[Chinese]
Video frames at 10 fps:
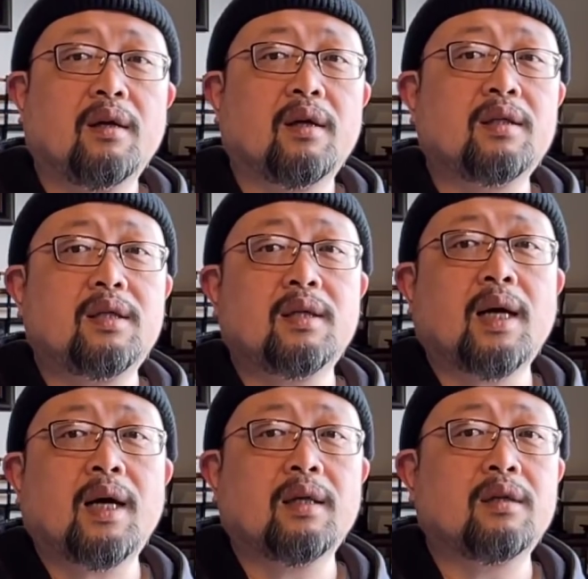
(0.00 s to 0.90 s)
啊，其
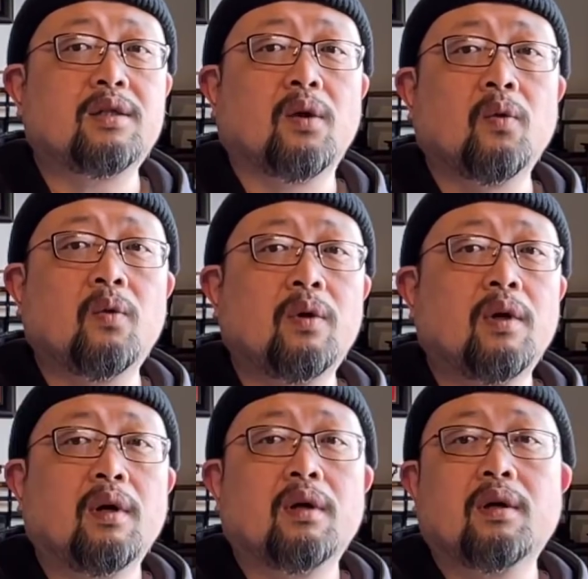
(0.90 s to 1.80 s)
他的招工
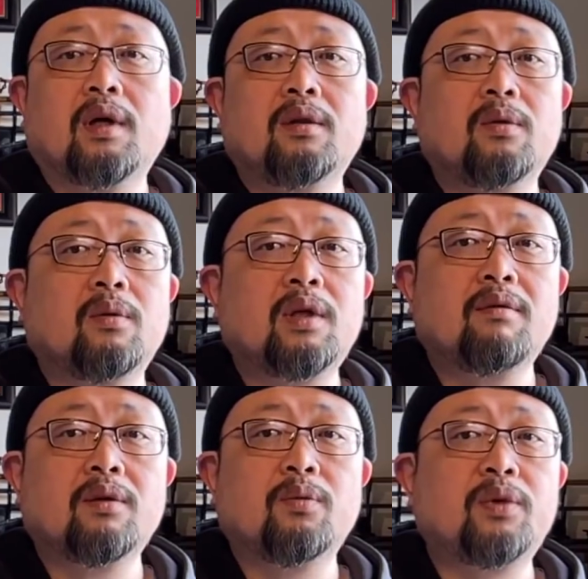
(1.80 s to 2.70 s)
很多地
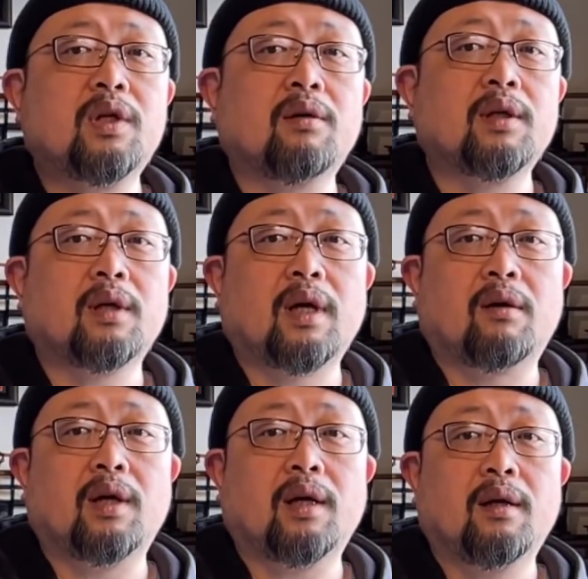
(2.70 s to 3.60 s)
方就不招这个
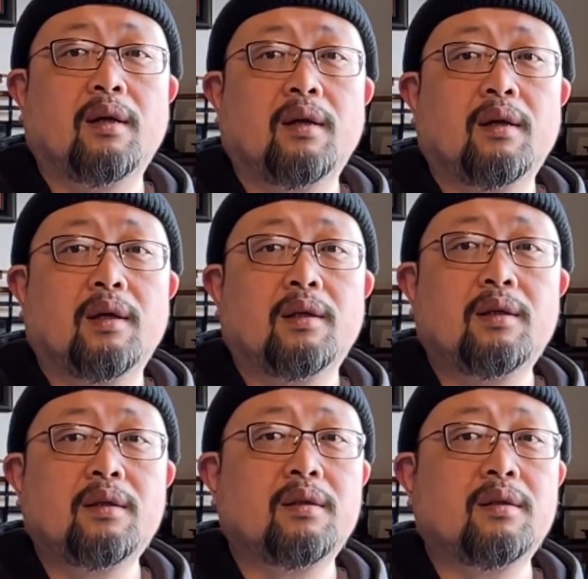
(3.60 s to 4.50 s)
老人，
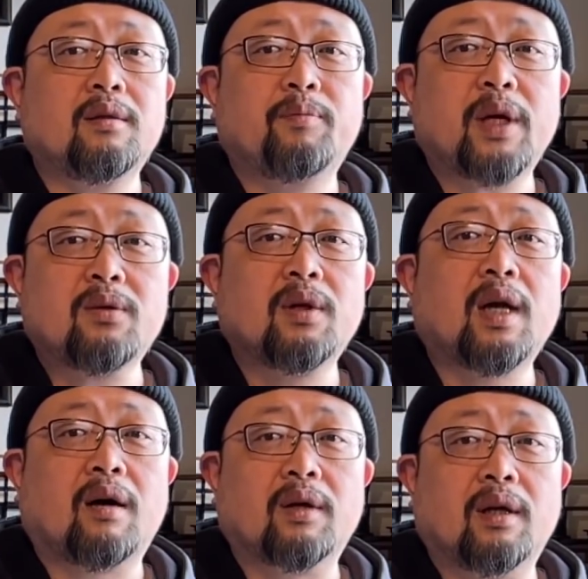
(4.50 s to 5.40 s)
那别说
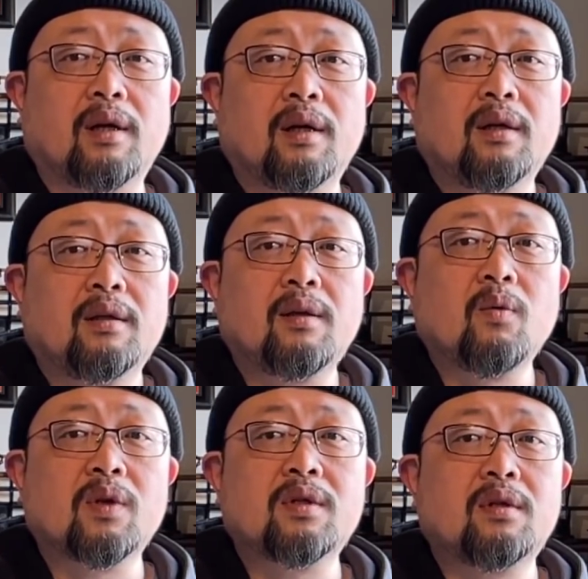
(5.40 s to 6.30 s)
老人了，您
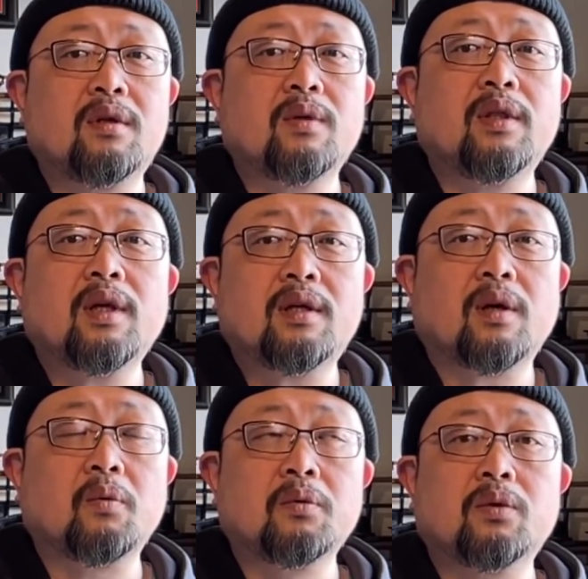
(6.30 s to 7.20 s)
过四十岁，您再找
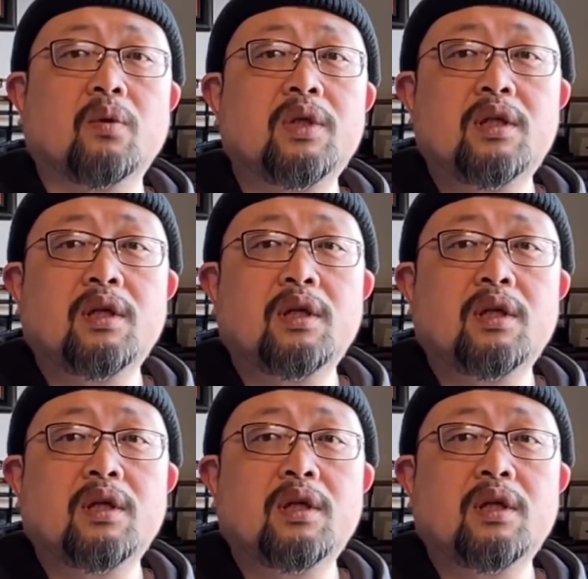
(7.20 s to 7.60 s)
工重新